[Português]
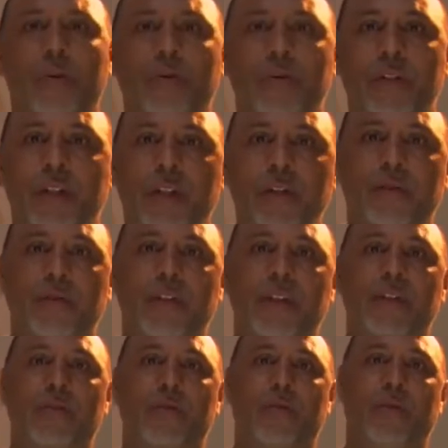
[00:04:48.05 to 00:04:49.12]
de rios
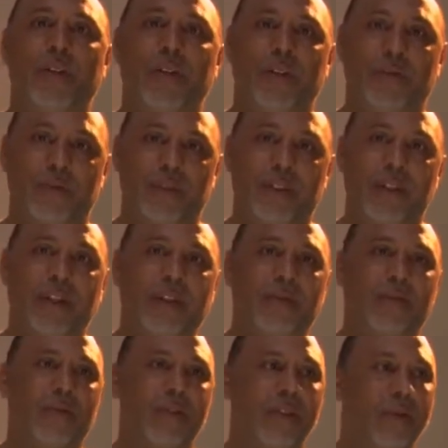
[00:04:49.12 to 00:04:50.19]
destruídos. Estou né?
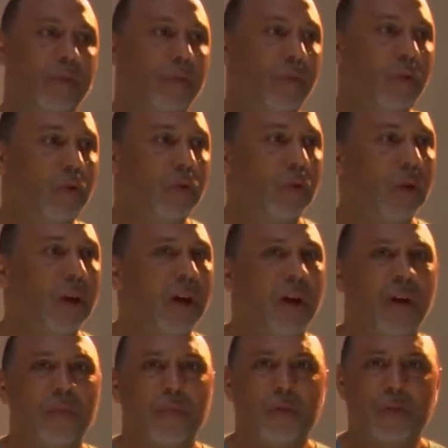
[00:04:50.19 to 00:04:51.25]
sendo muito
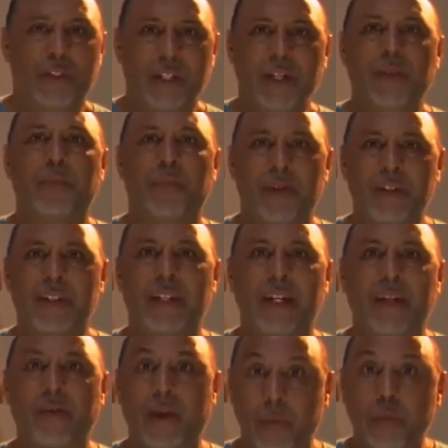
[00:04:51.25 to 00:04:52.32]
puxando por esse lado,
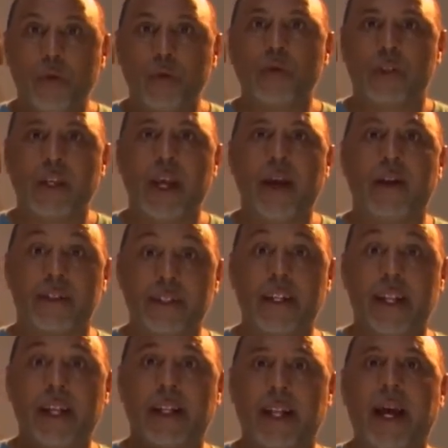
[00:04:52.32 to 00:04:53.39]
que é muito sério. A
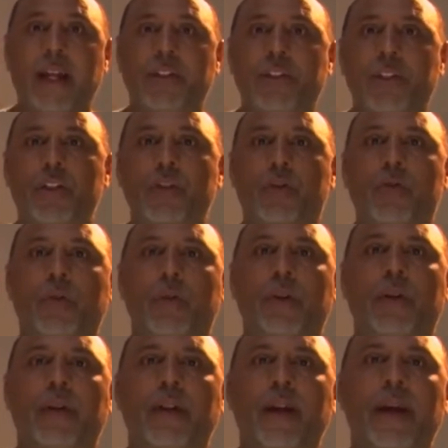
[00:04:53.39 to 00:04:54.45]
seriedade disso
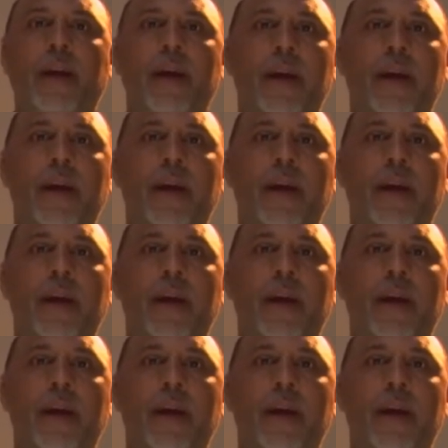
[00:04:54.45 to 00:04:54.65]
né,